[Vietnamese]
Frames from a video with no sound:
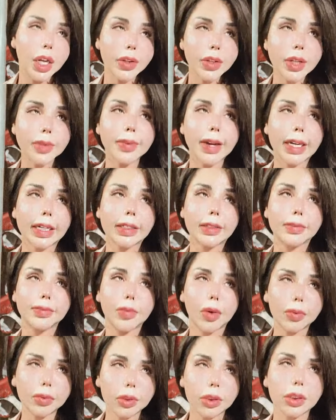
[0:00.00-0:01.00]
nếu như mà
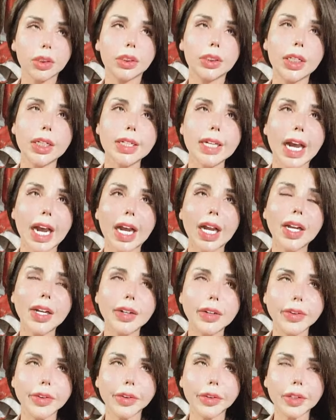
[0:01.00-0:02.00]
một người đã
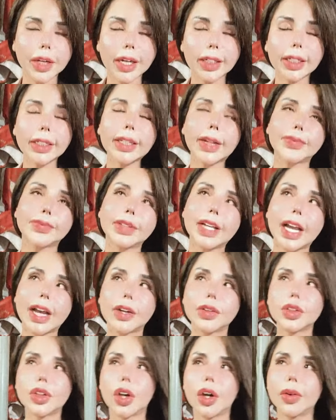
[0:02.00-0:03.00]
được lên cái tầm
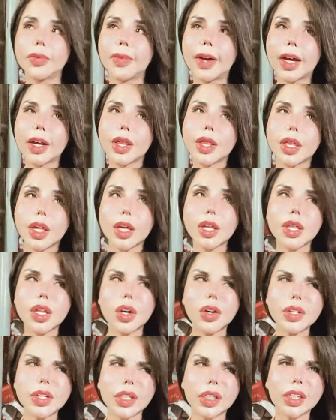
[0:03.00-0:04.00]
cao rồi mà xỉa
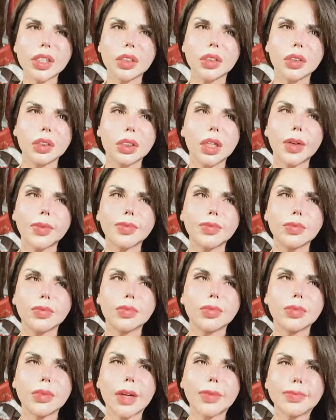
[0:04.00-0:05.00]
xói những cái người
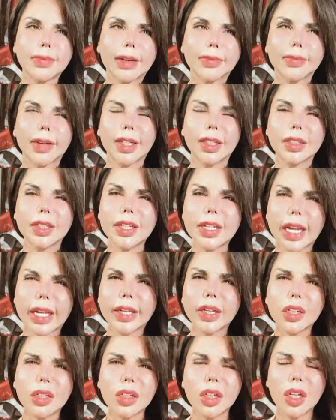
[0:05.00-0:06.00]
không không bằng mình như
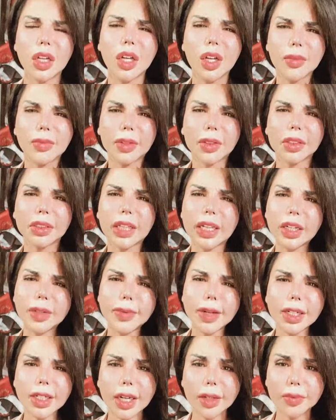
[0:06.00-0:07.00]
vậy mọi người thấy có
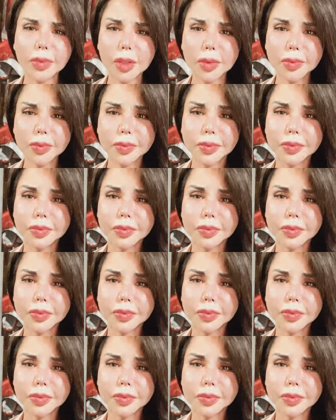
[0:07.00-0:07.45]
bất công không